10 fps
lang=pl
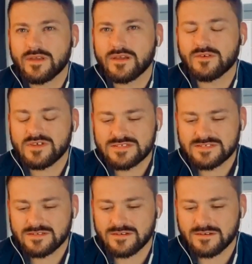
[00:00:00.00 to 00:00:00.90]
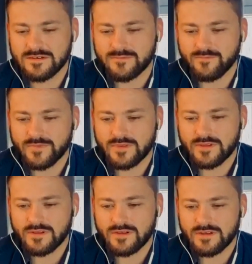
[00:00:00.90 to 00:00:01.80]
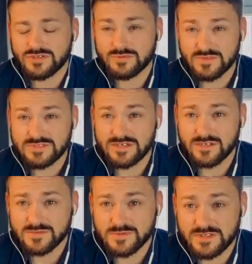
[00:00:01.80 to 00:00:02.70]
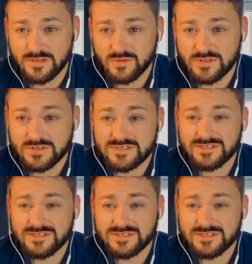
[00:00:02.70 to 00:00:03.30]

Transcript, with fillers: No więc czym są znaki rozpoznania, moi drodzy?